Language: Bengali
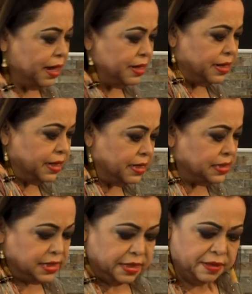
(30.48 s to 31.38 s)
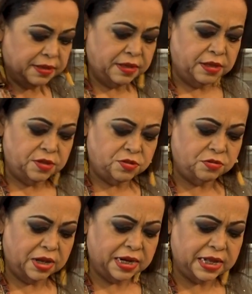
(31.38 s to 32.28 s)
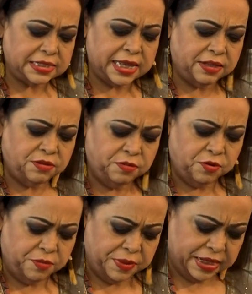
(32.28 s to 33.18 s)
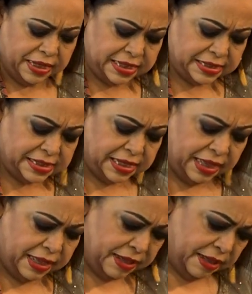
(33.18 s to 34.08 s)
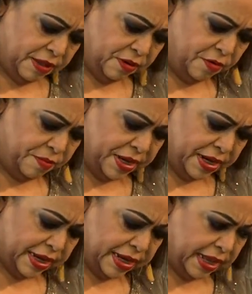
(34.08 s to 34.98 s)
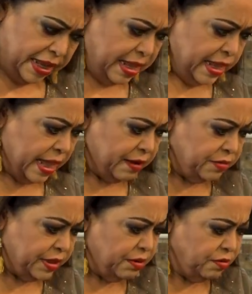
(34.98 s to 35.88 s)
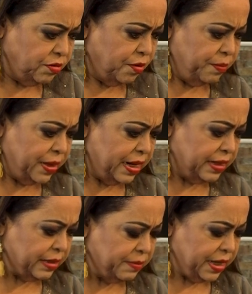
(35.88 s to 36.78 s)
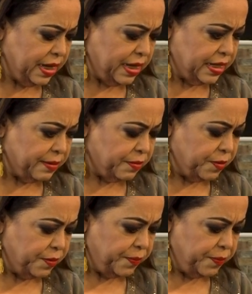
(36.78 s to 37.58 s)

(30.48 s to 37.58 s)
হাঁড়ি রেখেছি চুলার আঁচ একদম কমিয়ে রেখেছি হ্যাঁ কমিয়ে রেখে এখন দেখুন দম বিরিয়ানিতে আমি কী কী দেবো